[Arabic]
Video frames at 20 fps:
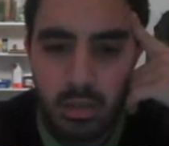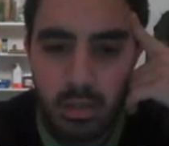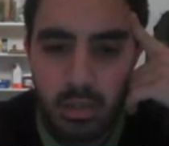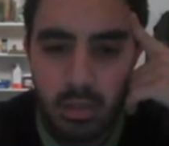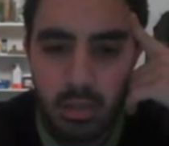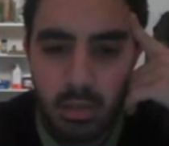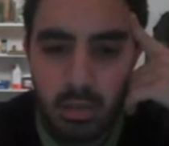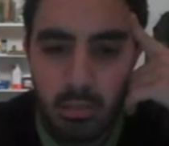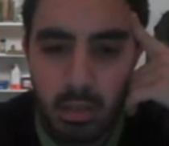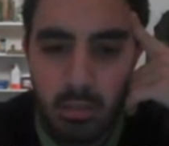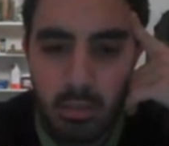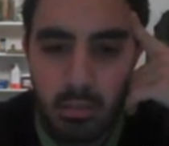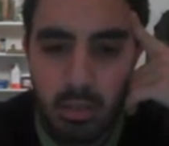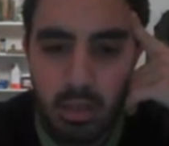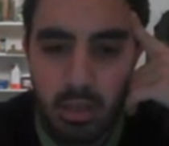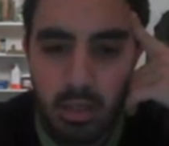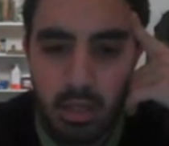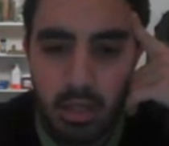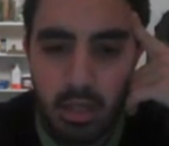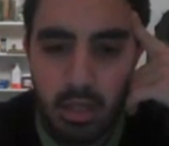تمام؟
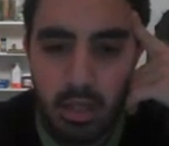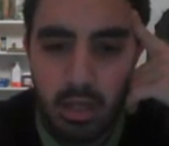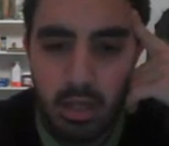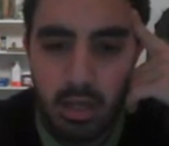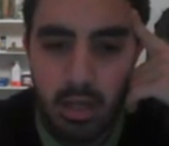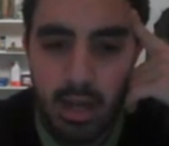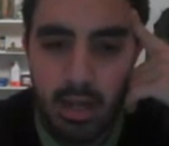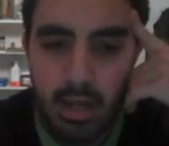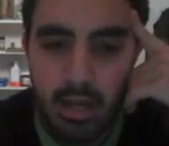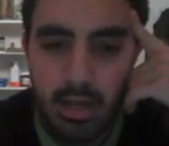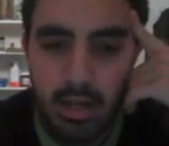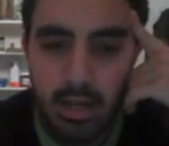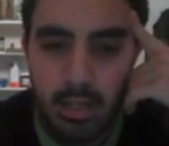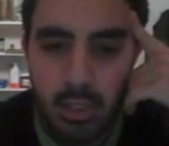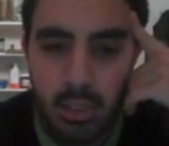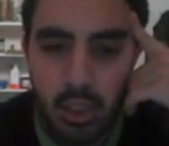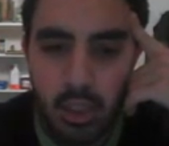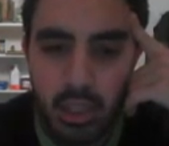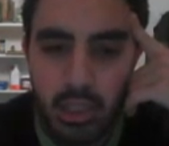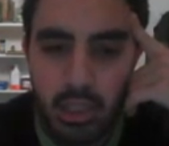آه، الحل كان
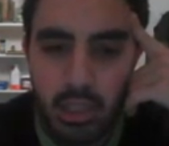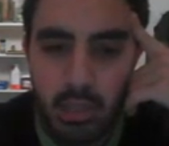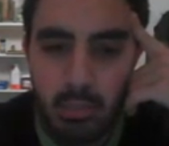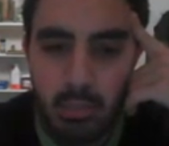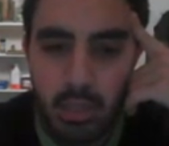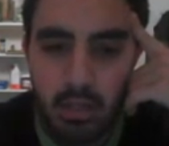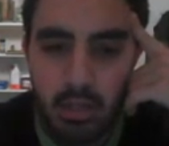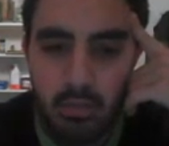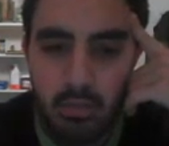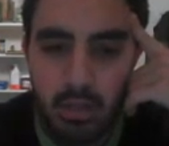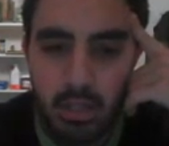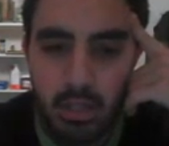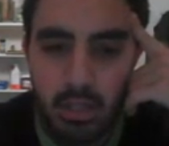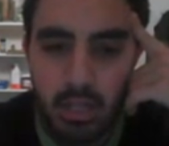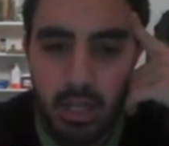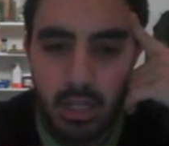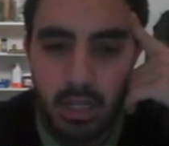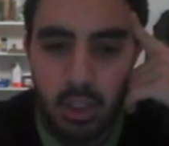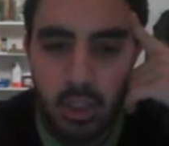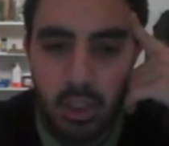عشرين تمانية فهي دي
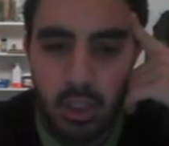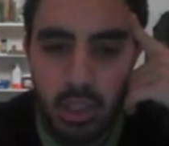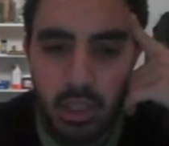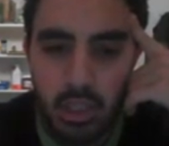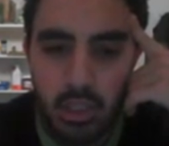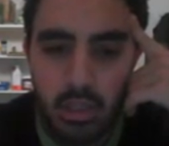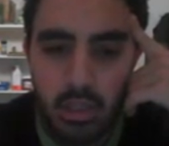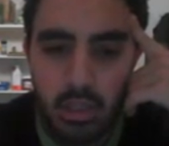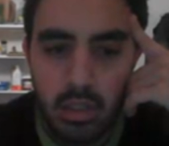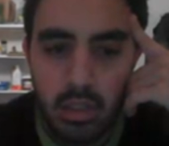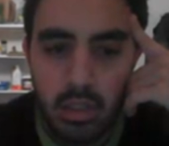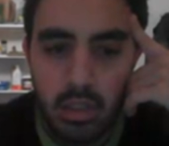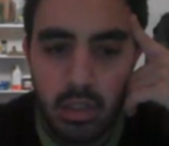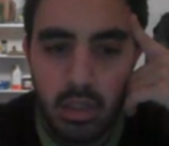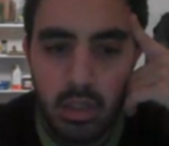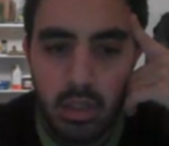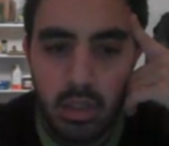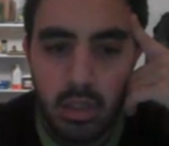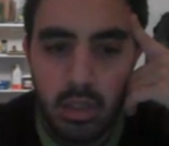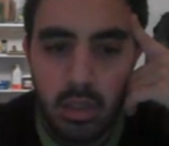العشرين
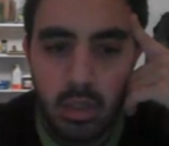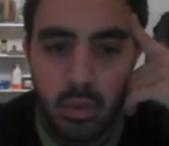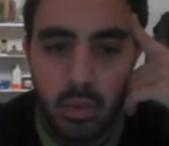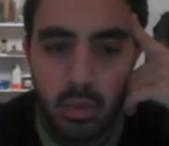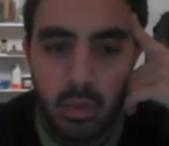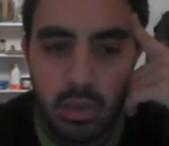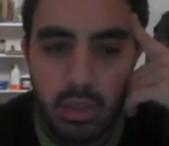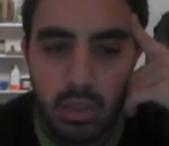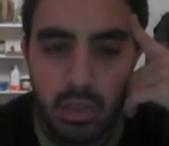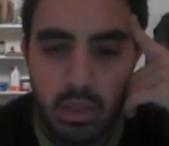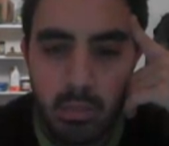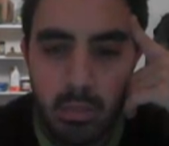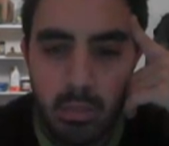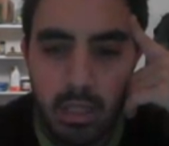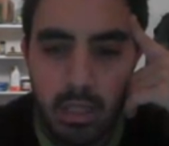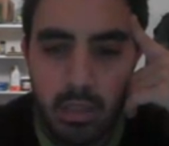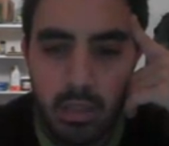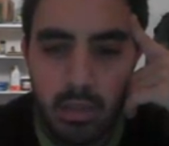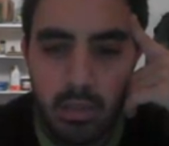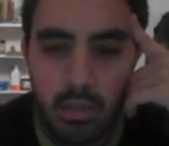ودي
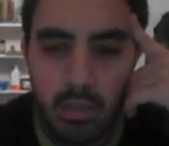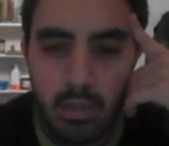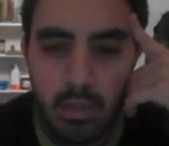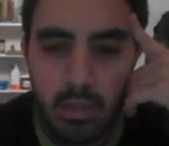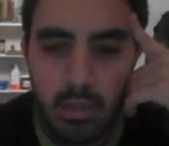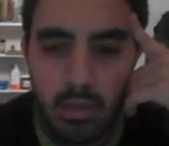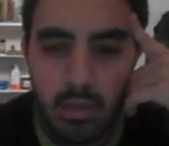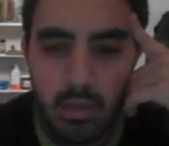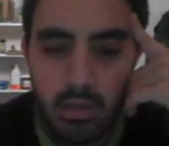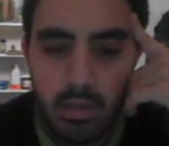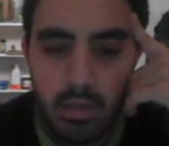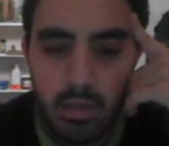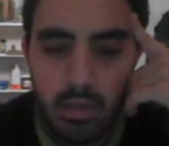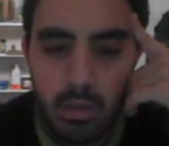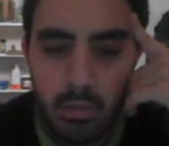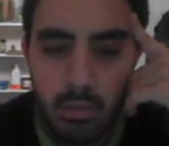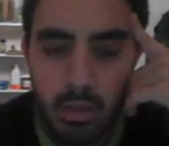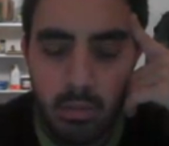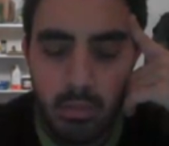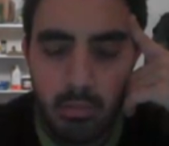التمانية
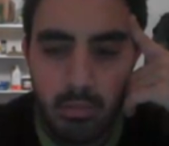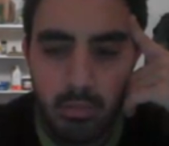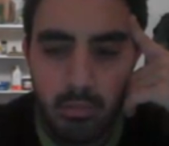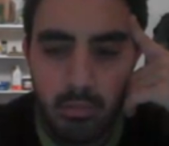تمام؟